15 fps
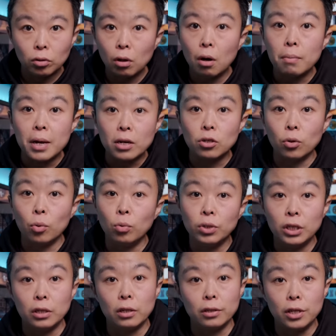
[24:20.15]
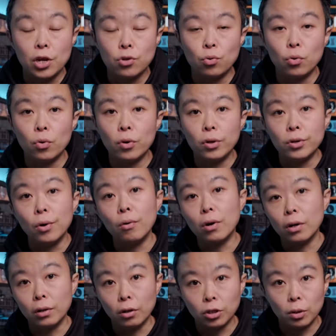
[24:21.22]
特别是拥挤的街区，有
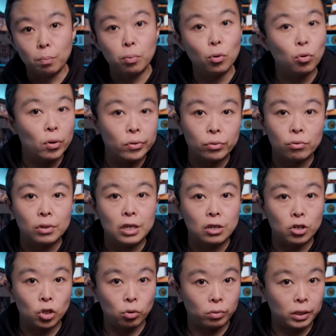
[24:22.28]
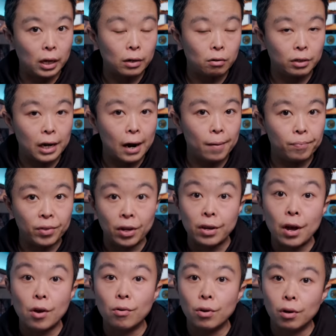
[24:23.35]
可能是不允许您使用三脚架，那
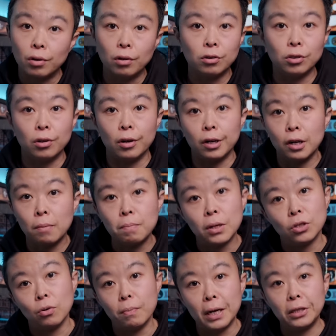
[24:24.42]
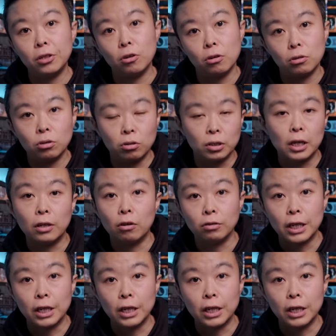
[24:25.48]
也有可能是根本就没地儿这三脚